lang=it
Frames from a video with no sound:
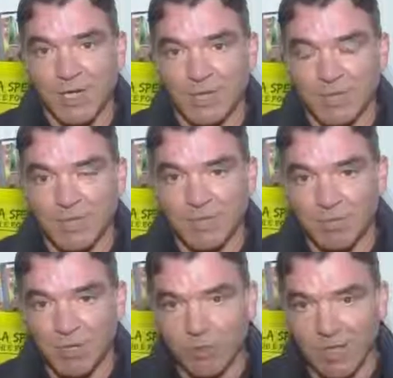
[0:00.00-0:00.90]
rispetto
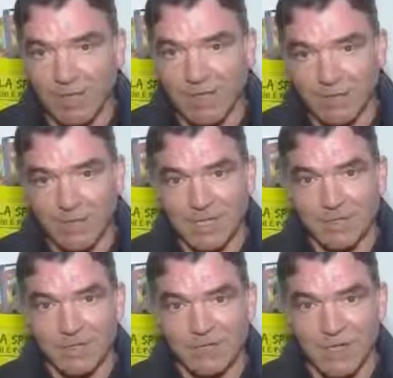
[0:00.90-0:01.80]
agli accadimenti di
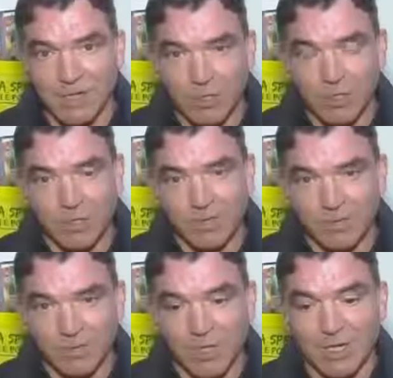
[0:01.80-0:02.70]
Parigi,
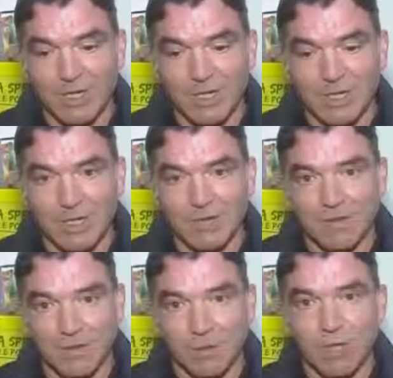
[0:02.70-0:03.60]
cioè eh,
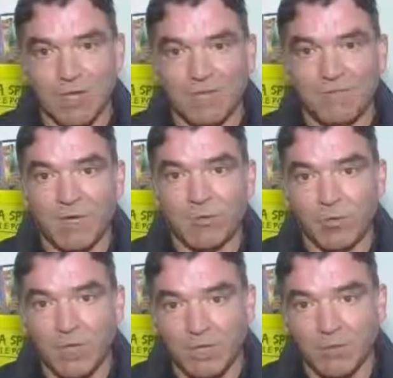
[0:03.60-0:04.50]
riuscire a fare un
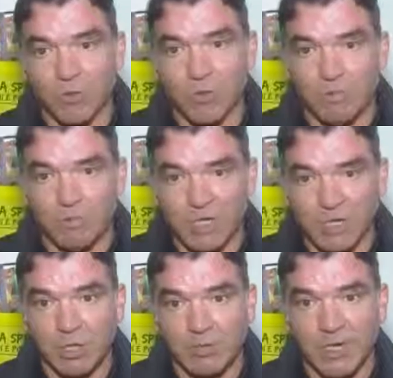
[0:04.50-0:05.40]
gesto così
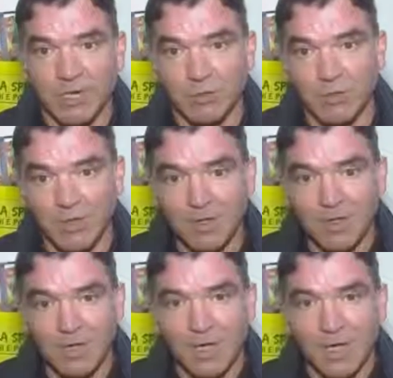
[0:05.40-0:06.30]
partecipato
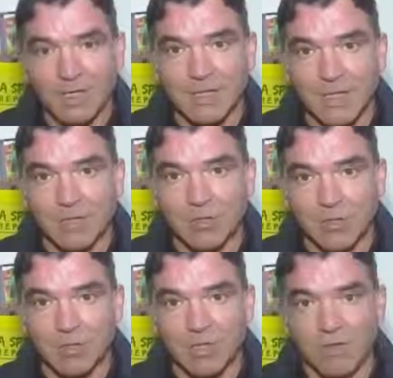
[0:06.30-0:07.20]
è segno di
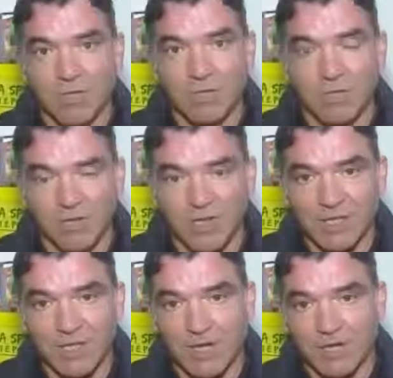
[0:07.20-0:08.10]
condivisione,
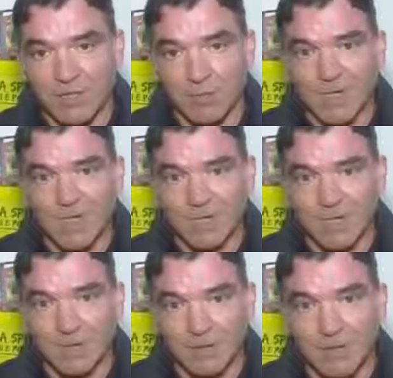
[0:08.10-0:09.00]
fratellanza e umanità,
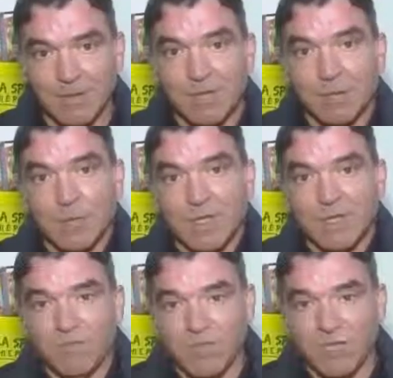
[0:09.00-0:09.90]
quindi
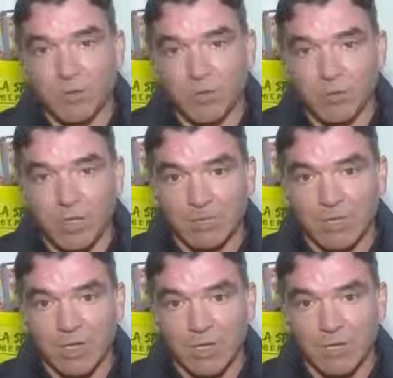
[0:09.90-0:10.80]
invitiamo tutti a
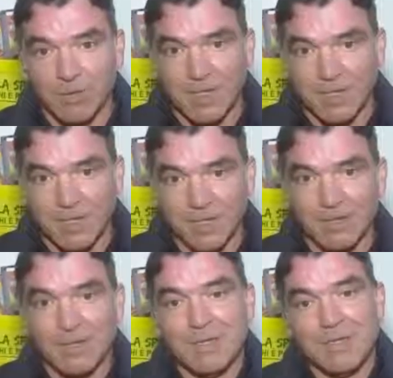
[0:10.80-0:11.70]
partecipare
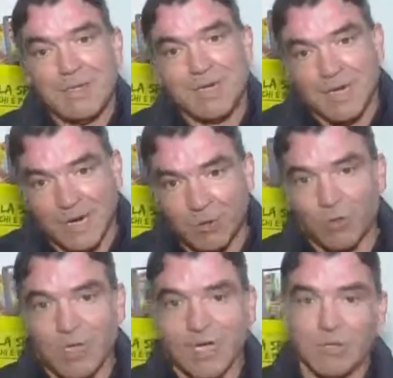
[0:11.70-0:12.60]

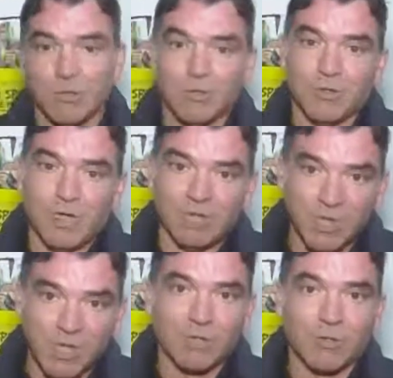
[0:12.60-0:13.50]
raccogliendo e
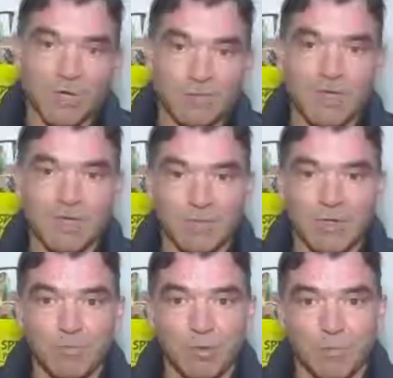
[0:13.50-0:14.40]
facendo la spesa per i più
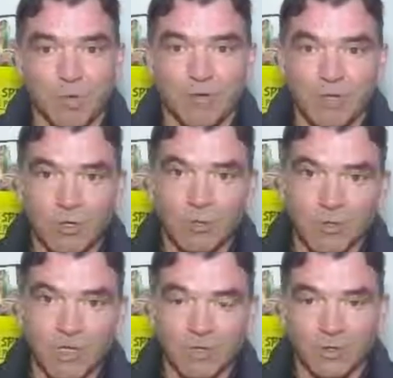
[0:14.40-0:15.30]
poveri con questa
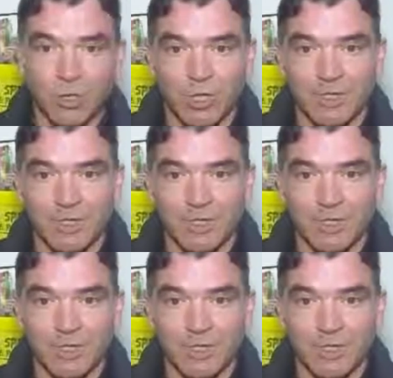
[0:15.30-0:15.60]
coscienza qua.